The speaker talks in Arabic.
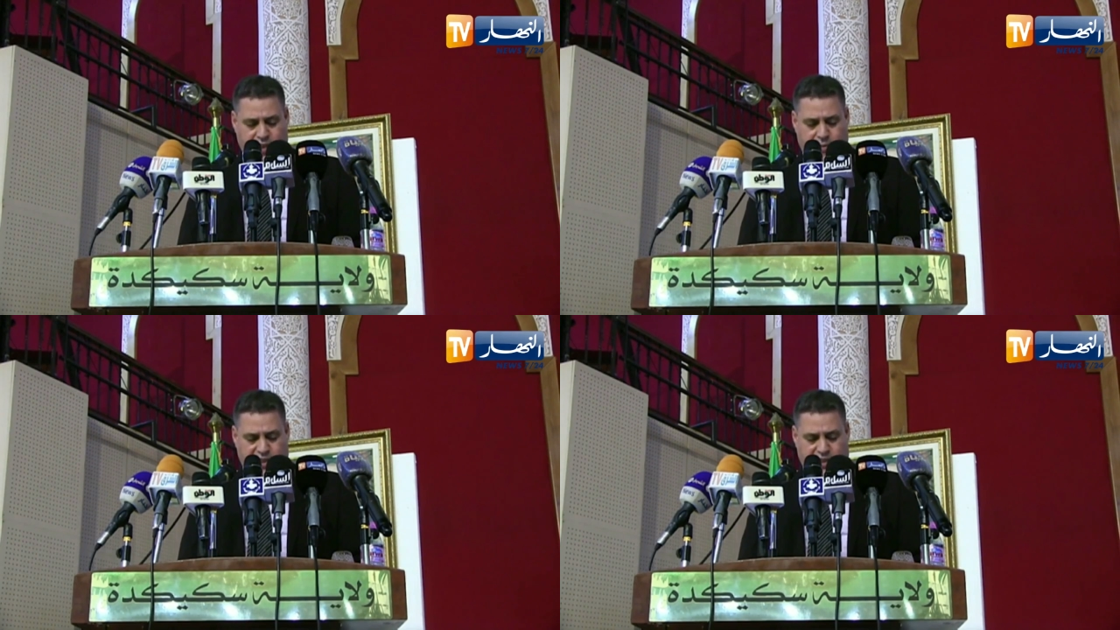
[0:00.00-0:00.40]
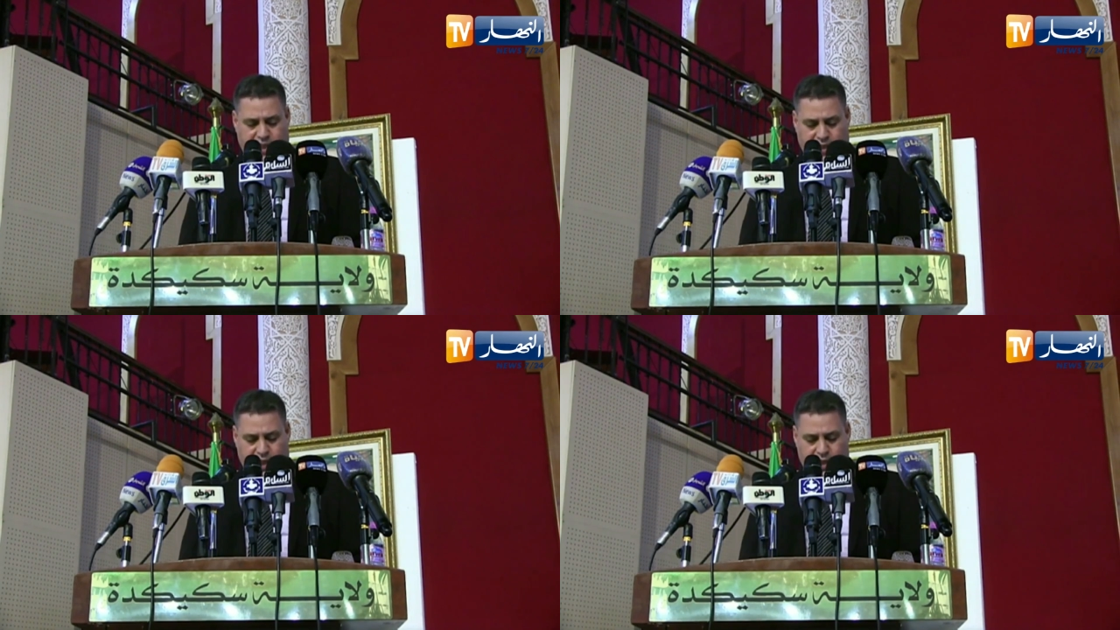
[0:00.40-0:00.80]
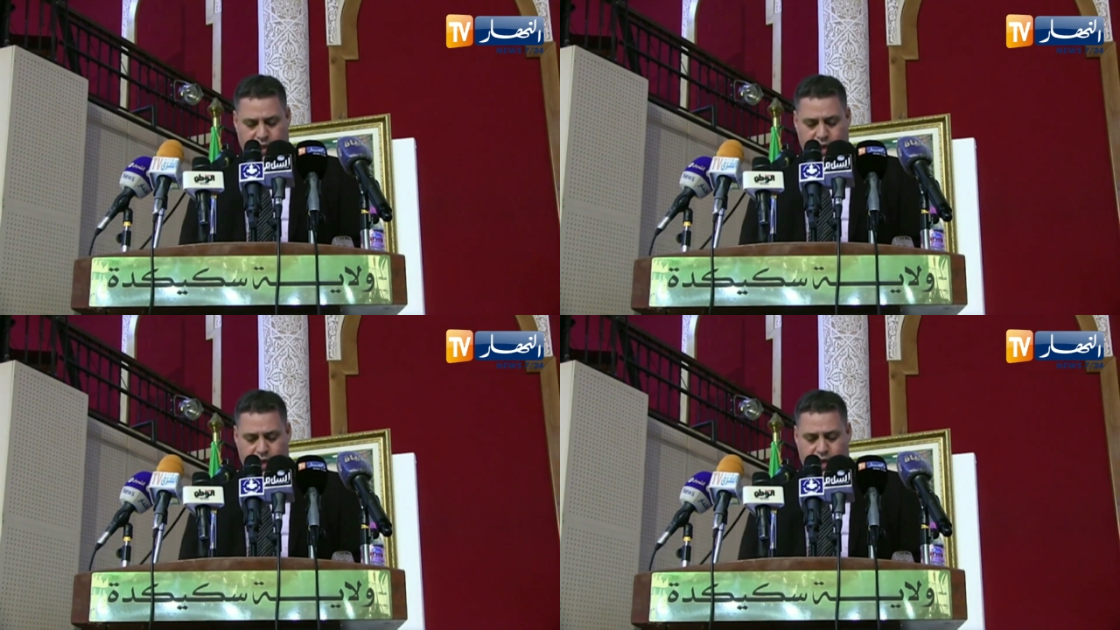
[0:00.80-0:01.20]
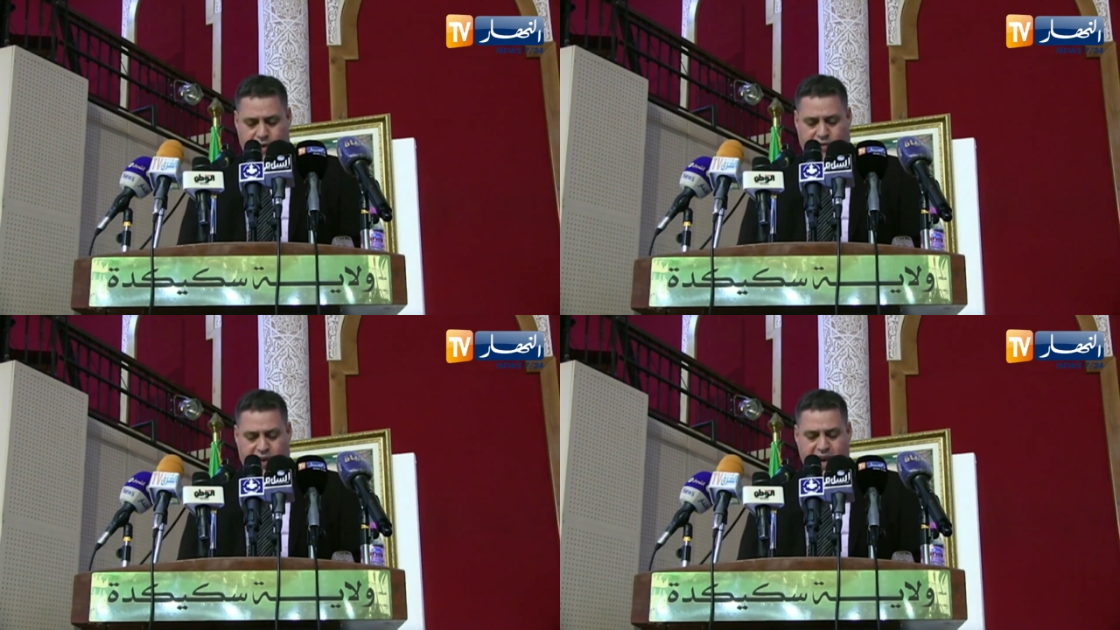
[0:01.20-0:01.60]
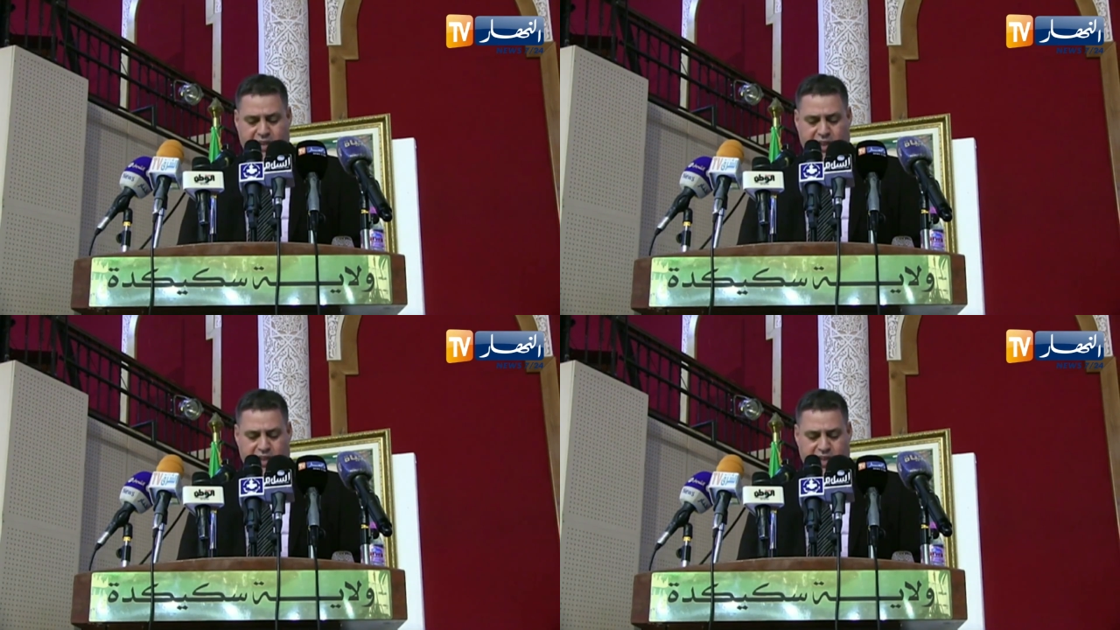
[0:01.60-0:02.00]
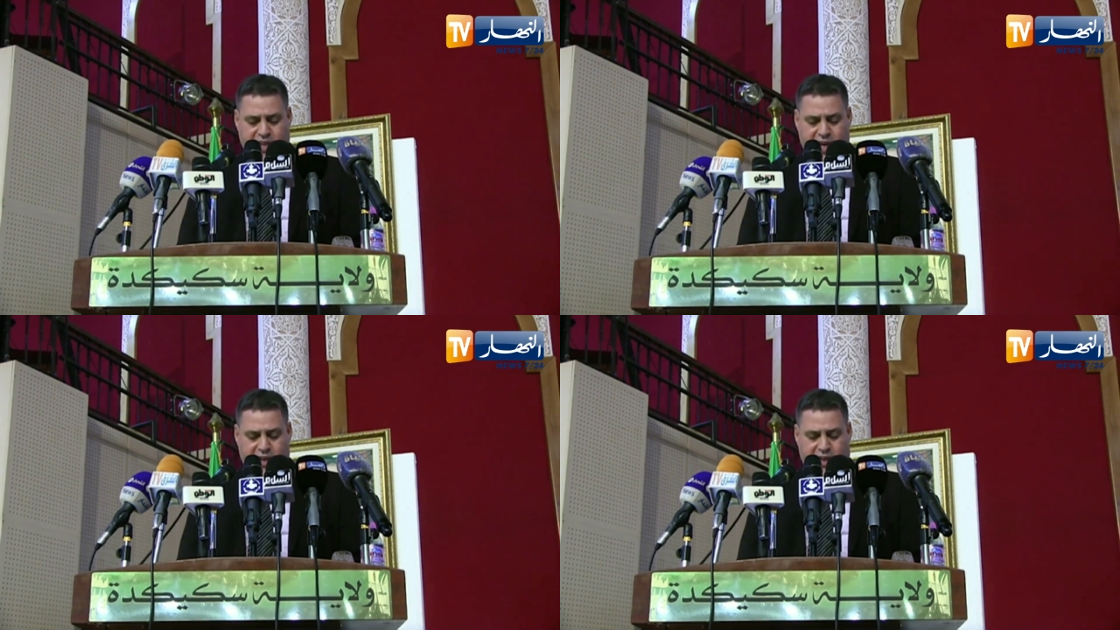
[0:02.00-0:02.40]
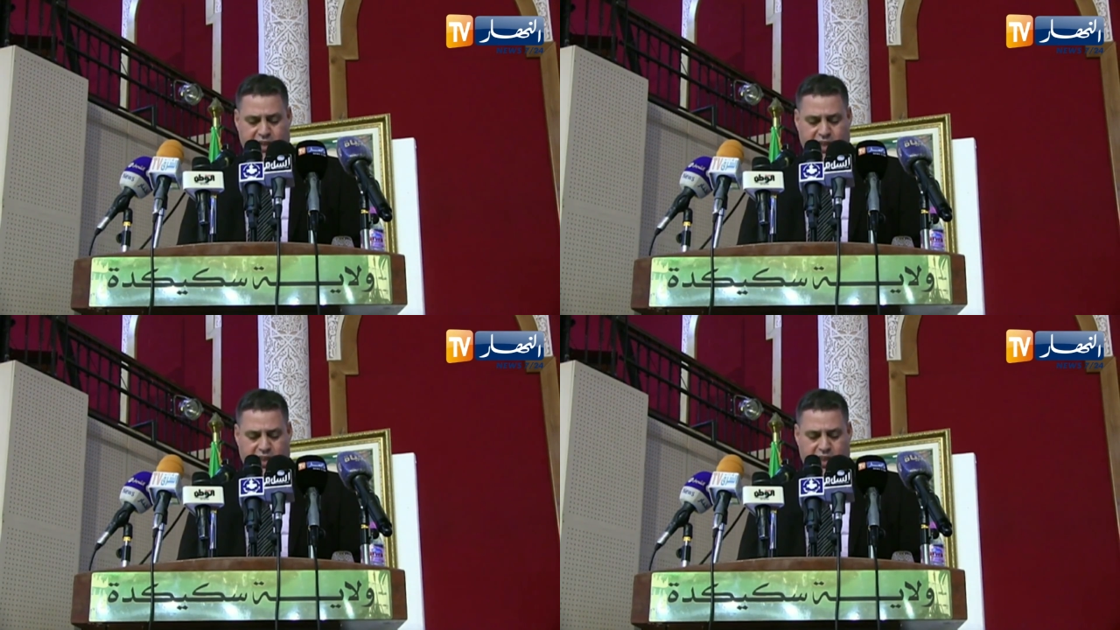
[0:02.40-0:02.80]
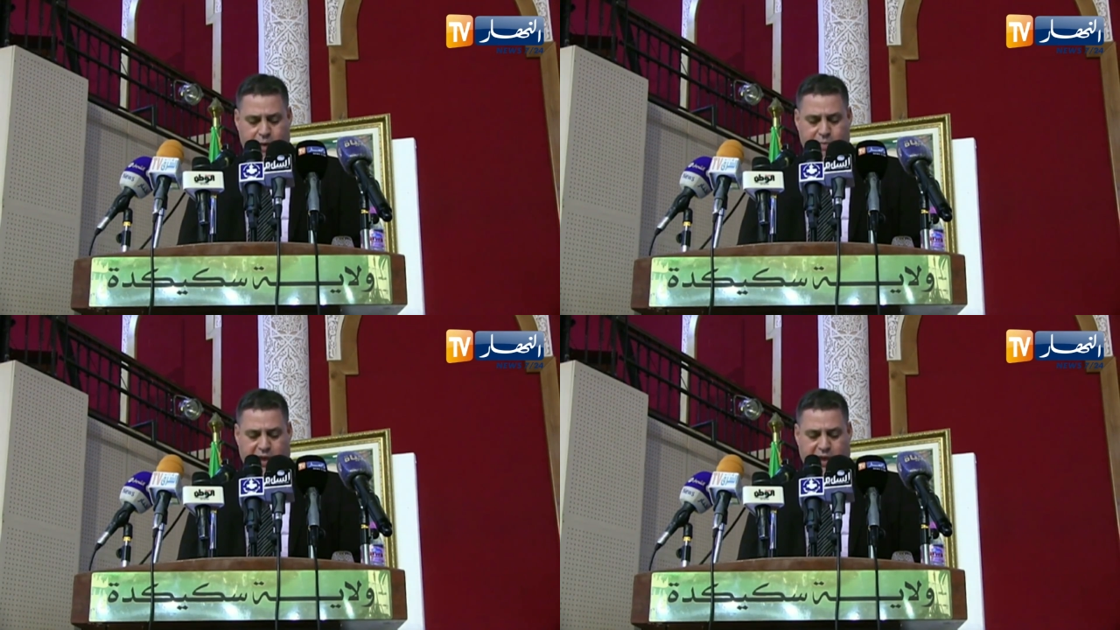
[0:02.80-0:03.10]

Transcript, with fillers: أزمة السكن في عهد الجزائر الجديدة